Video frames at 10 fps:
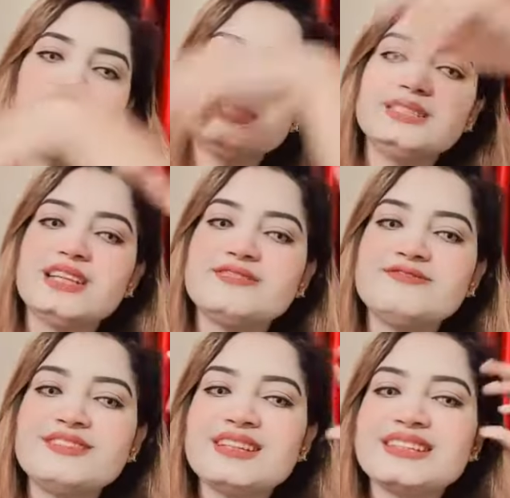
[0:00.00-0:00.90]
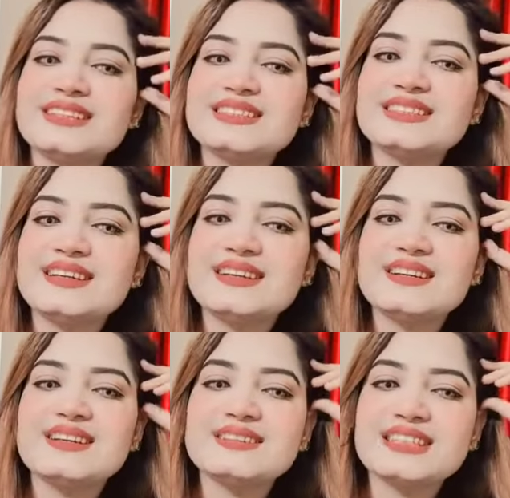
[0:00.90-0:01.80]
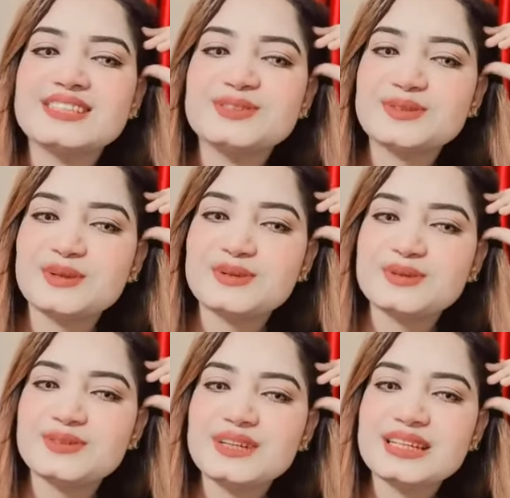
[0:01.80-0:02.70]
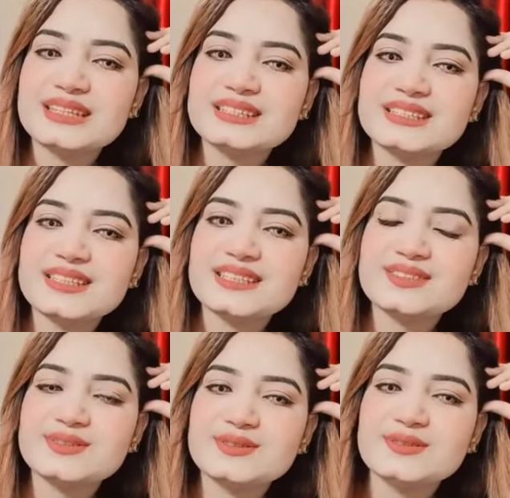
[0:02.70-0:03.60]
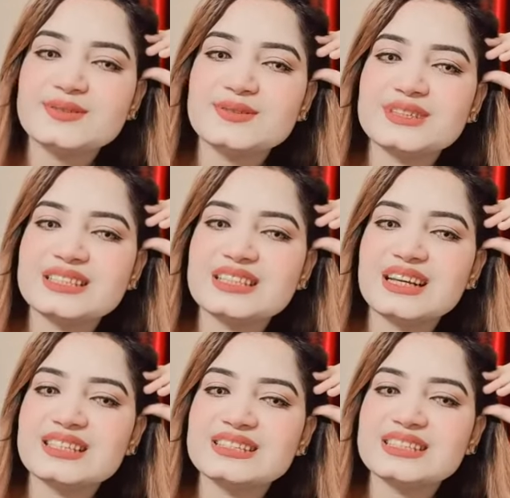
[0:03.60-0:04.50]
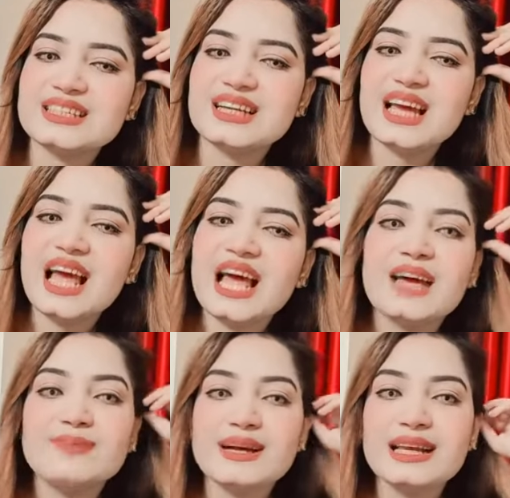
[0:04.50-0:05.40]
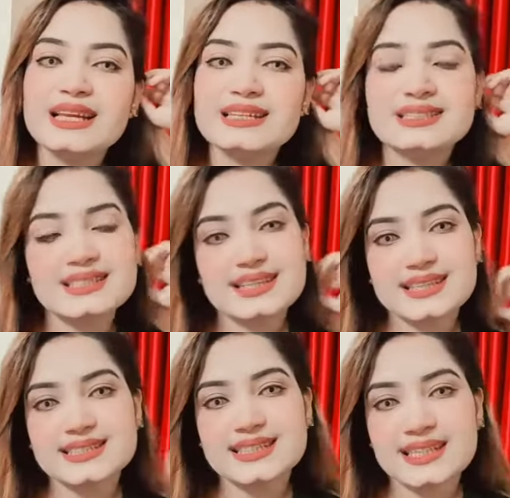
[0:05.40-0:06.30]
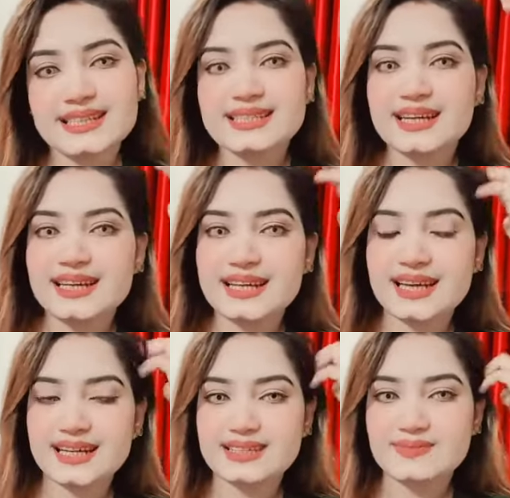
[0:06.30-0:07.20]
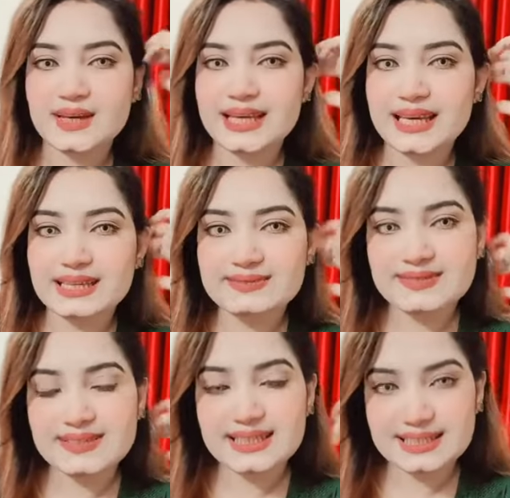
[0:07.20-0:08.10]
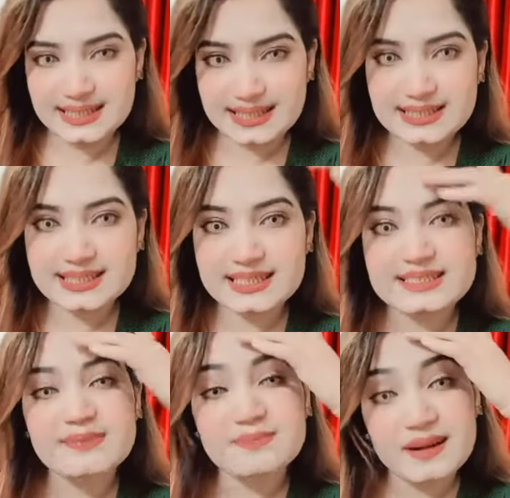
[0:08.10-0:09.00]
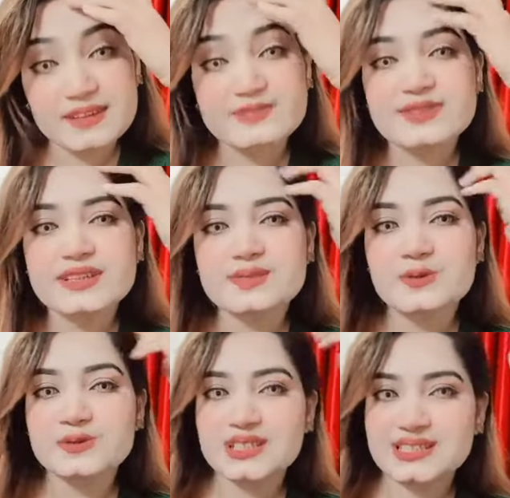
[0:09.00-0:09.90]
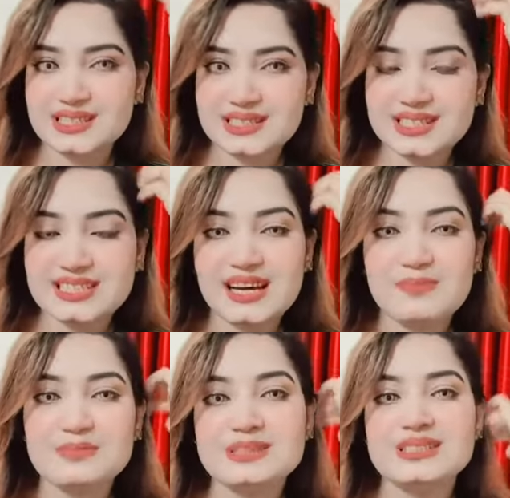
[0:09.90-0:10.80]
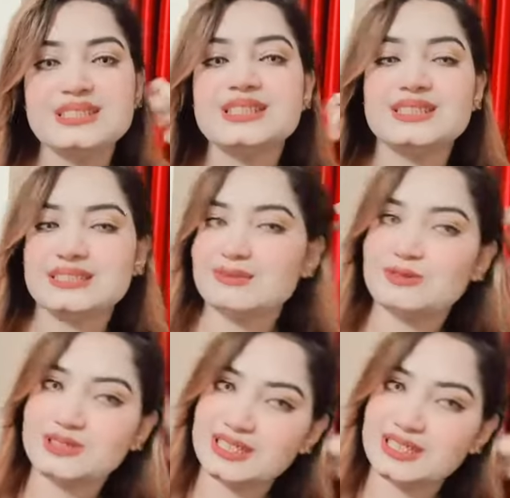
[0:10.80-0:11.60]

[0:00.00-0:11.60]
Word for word: জানি ফিল্টার চেঞ্জ করো তো লেন্সটা একটু লাগছে বাকি লেন্সটার শেডটাই এই মানে এই ফিল্টারে শেডটা পারফেক্ট বোঝা যাচ্ছে সামনে যেই শেডটা বোঝা